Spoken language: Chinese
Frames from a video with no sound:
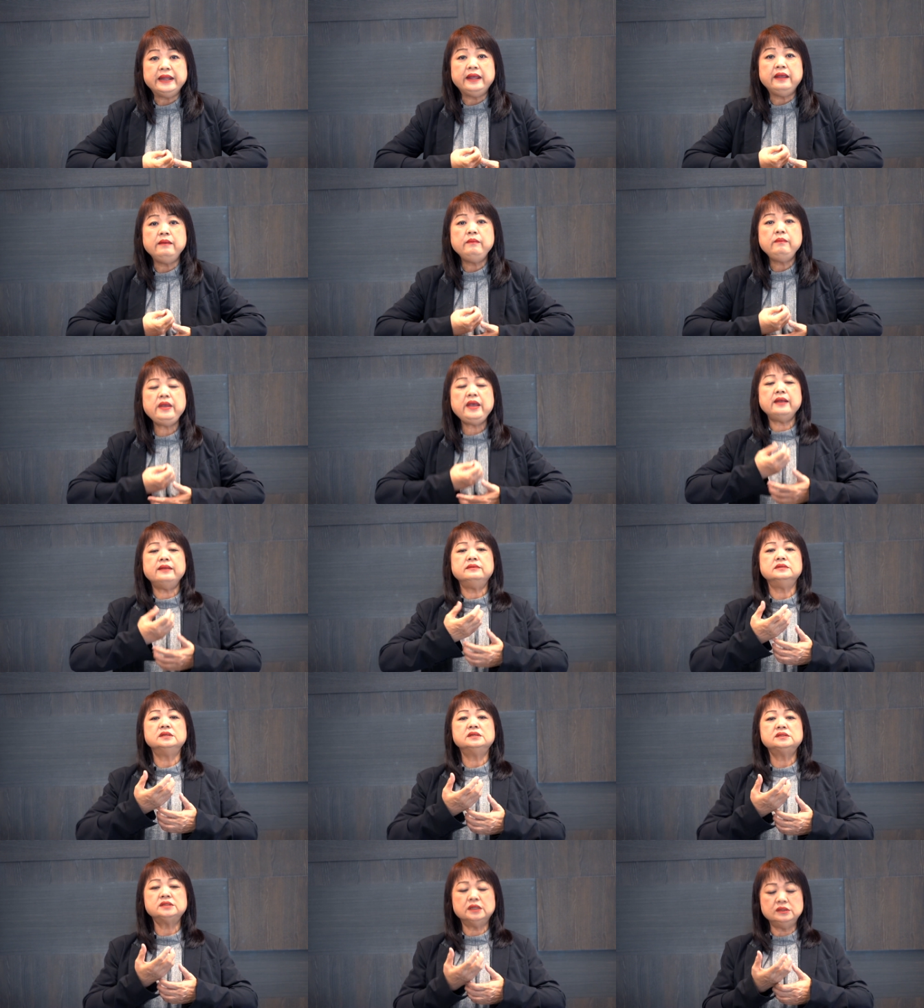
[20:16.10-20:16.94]
里
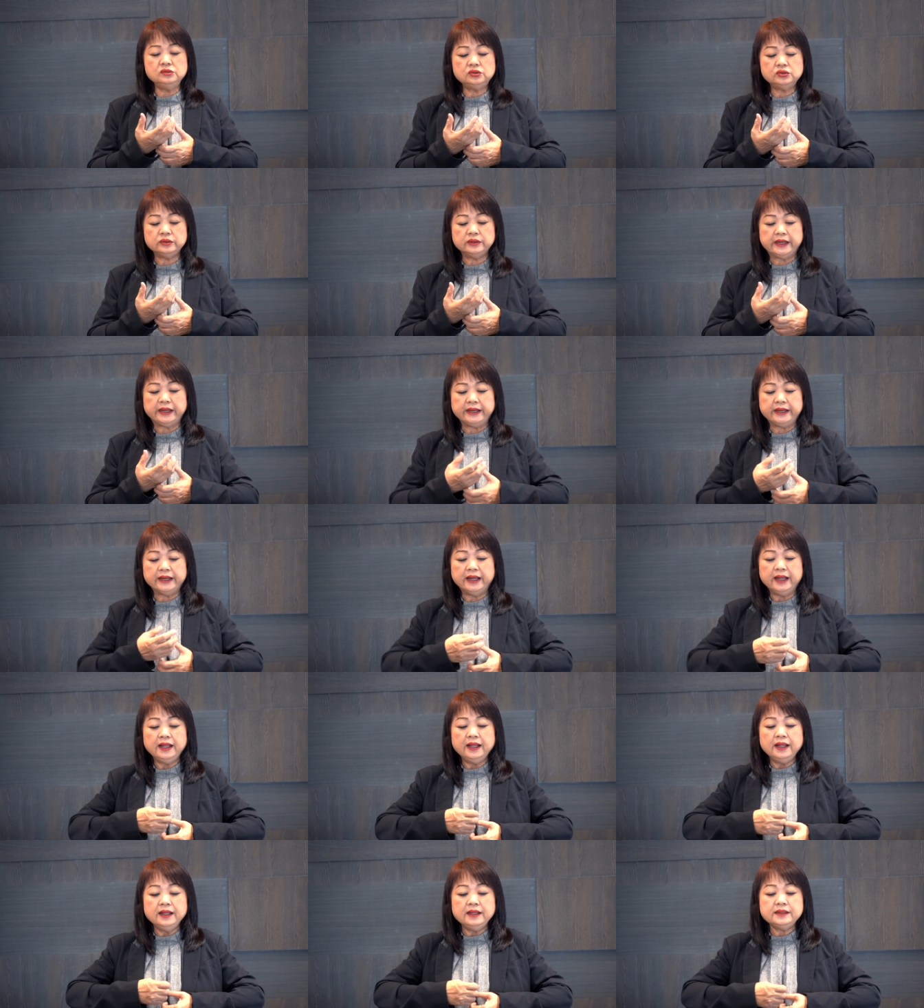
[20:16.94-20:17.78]
面生出来的，
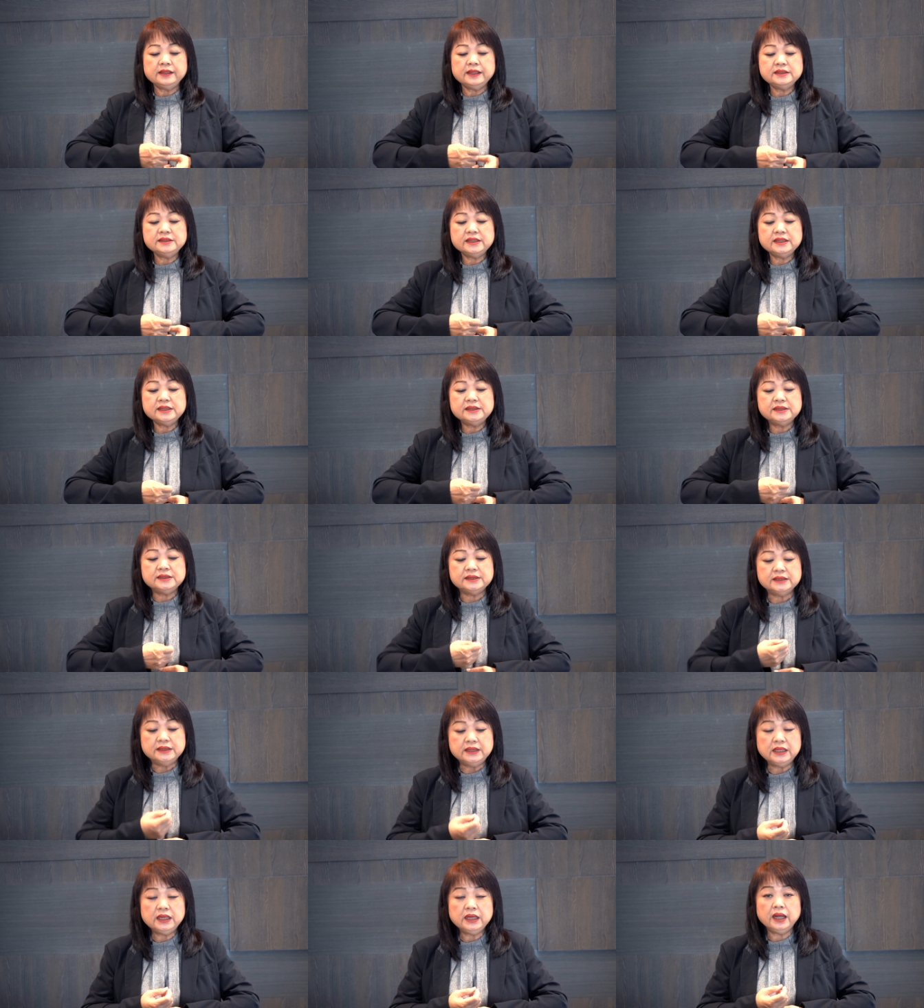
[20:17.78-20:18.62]
那些
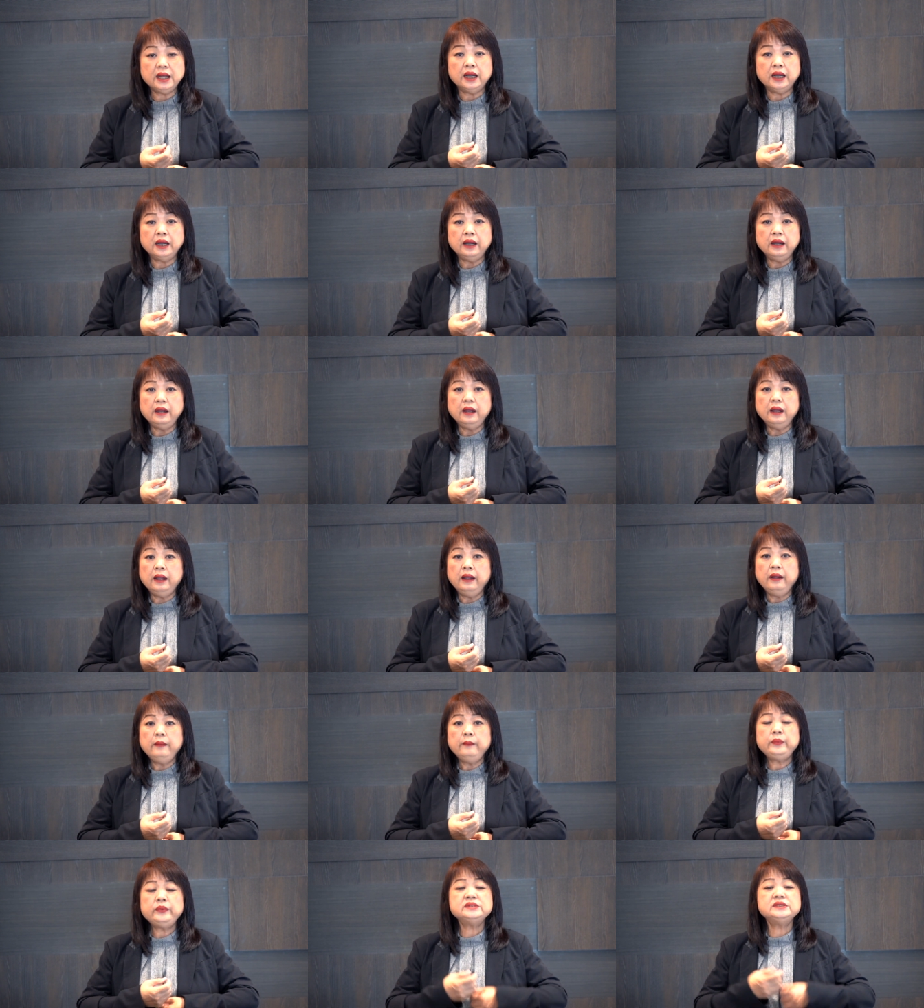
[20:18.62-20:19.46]
喜乐
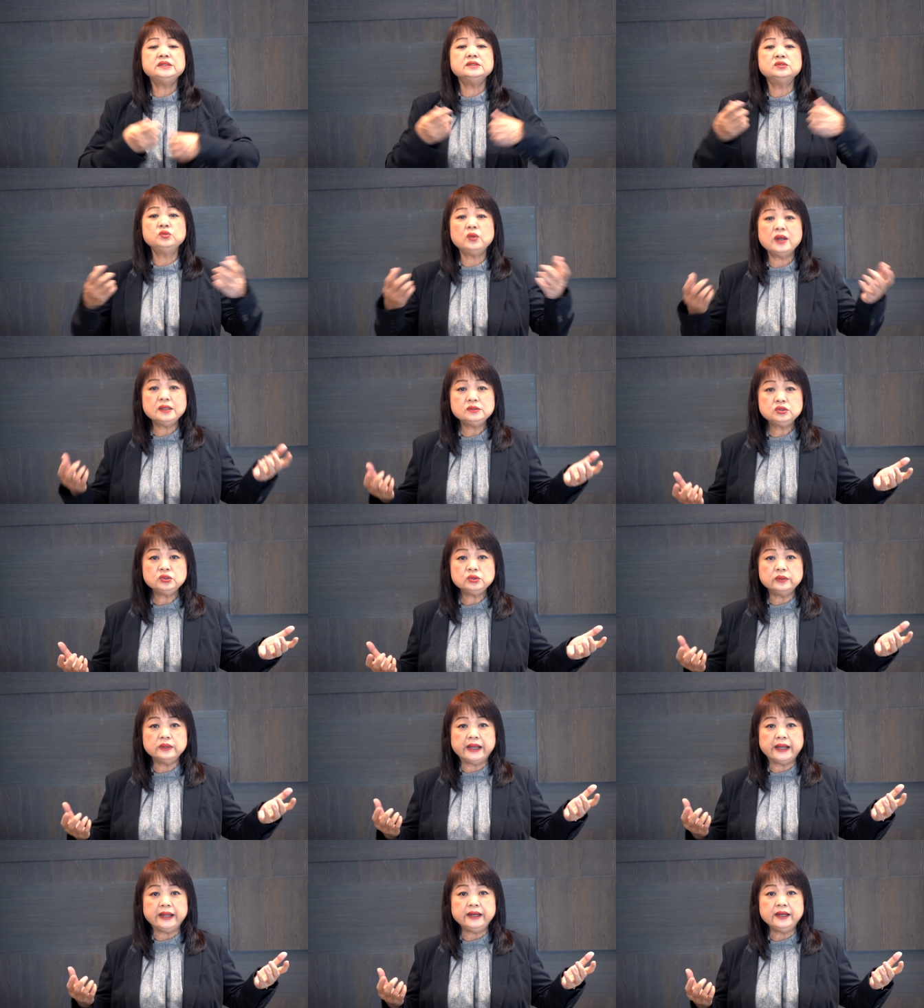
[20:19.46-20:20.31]
不是装
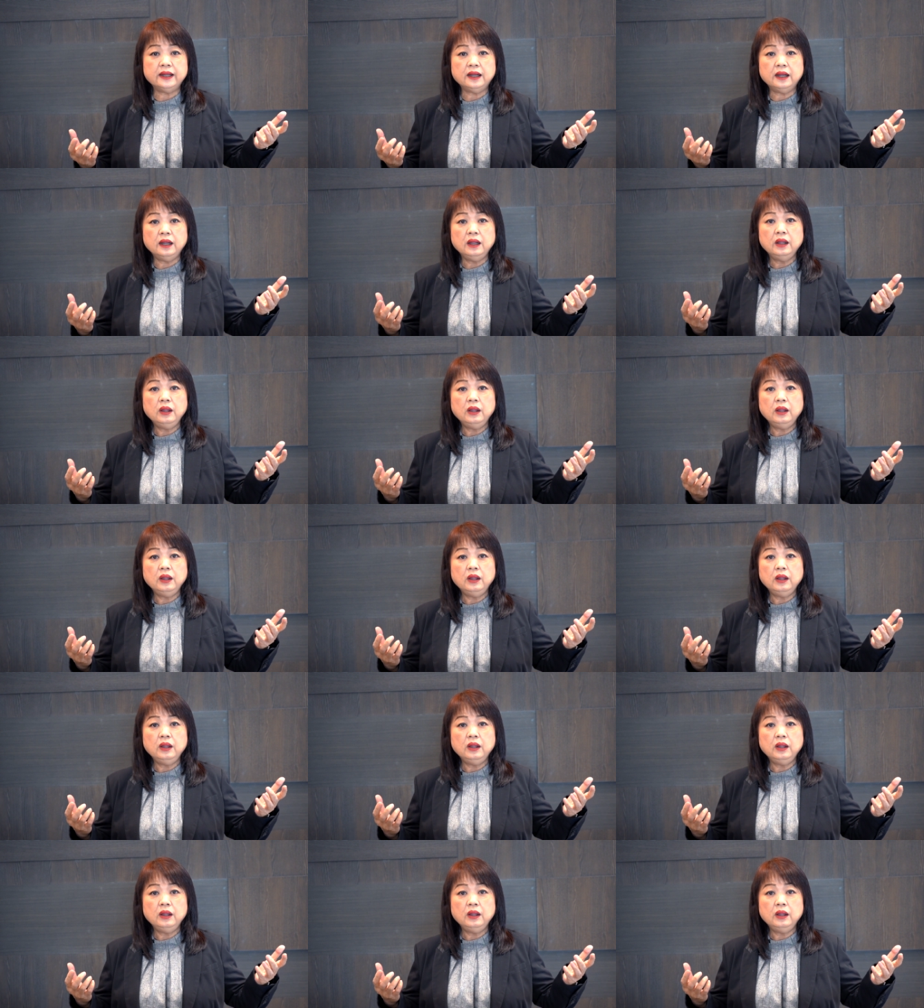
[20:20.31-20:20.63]
出来的。